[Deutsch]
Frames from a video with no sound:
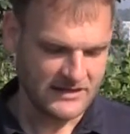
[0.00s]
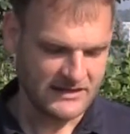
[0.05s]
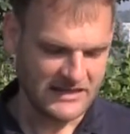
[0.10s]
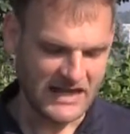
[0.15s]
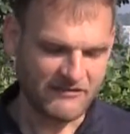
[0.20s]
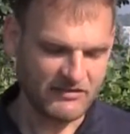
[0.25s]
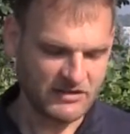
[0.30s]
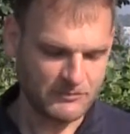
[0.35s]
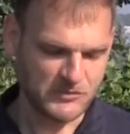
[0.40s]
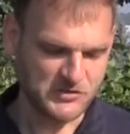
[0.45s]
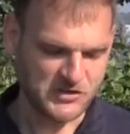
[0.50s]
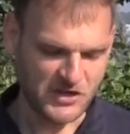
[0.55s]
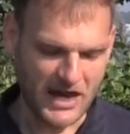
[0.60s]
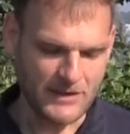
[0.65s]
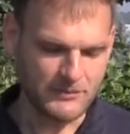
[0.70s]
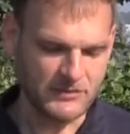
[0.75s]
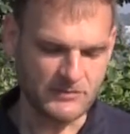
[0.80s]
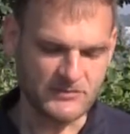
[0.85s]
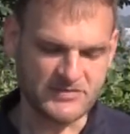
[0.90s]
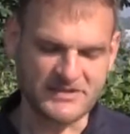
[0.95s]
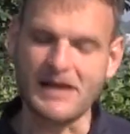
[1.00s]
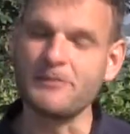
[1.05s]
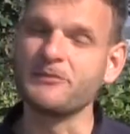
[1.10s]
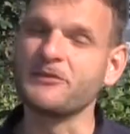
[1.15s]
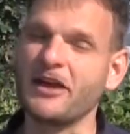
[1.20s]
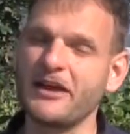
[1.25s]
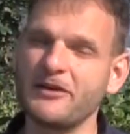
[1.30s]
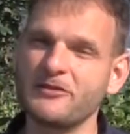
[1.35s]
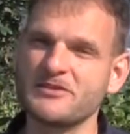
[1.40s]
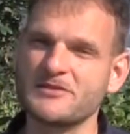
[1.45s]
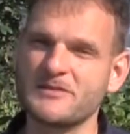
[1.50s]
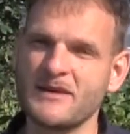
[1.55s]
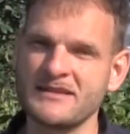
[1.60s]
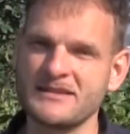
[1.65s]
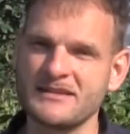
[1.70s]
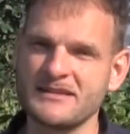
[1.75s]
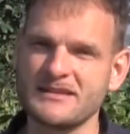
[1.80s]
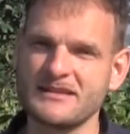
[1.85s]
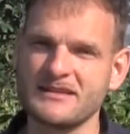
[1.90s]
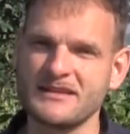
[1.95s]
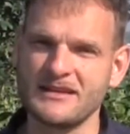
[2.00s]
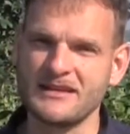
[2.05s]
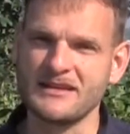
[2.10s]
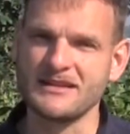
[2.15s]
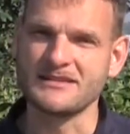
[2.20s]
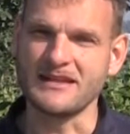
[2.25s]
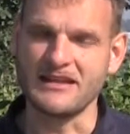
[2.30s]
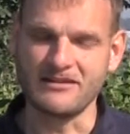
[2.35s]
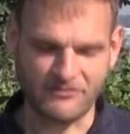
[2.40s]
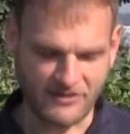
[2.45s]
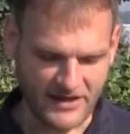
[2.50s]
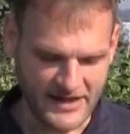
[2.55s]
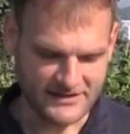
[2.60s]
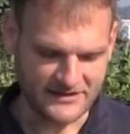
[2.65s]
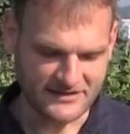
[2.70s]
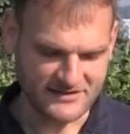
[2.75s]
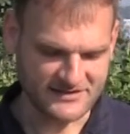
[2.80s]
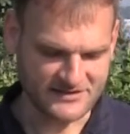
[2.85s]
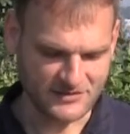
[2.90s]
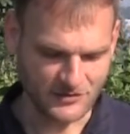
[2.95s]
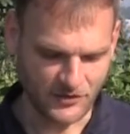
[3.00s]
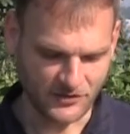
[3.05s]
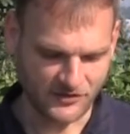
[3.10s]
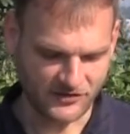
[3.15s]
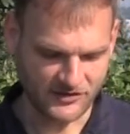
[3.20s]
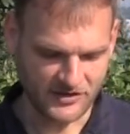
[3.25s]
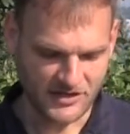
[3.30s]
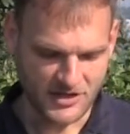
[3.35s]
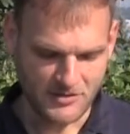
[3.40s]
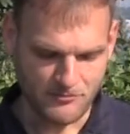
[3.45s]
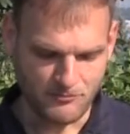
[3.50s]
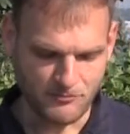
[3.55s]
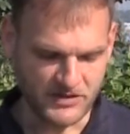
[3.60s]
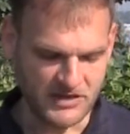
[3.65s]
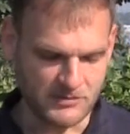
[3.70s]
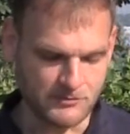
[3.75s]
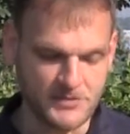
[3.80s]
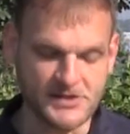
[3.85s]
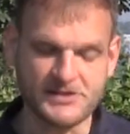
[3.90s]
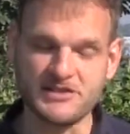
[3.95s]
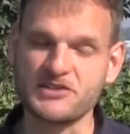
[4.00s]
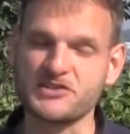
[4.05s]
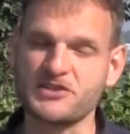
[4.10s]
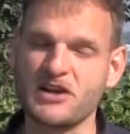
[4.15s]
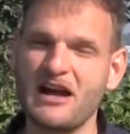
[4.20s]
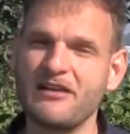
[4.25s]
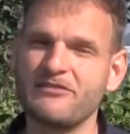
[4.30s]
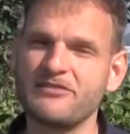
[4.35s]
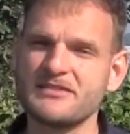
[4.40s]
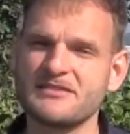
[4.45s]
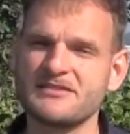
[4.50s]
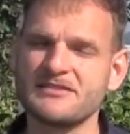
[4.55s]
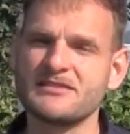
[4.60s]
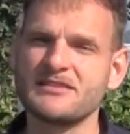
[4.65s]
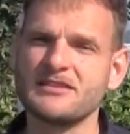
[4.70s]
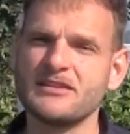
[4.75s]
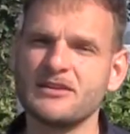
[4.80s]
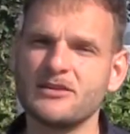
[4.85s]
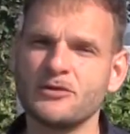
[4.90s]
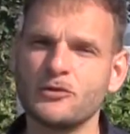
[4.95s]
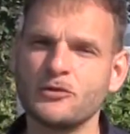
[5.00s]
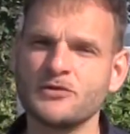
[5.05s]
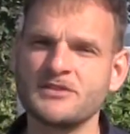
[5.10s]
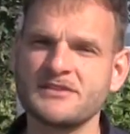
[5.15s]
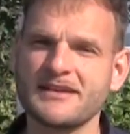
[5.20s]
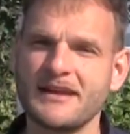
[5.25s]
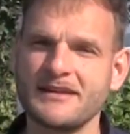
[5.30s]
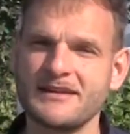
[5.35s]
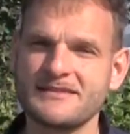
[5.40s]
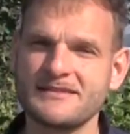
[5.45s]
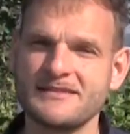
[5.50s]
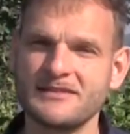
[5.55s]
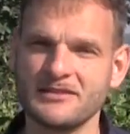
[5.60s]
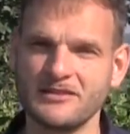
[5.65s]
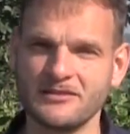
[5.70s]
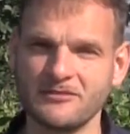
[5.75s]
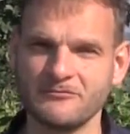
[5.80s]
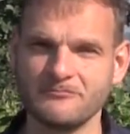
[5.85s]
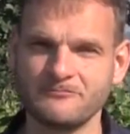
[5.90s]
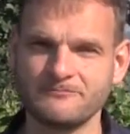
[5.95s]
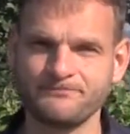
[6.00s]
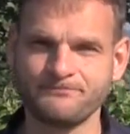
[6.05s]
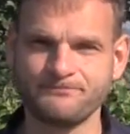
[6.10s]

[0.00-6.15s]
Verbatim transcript: David beschreibt im Psalm 23 sein Verhältnis zu Gott mit dem Bild des Schafes und seines Hirten.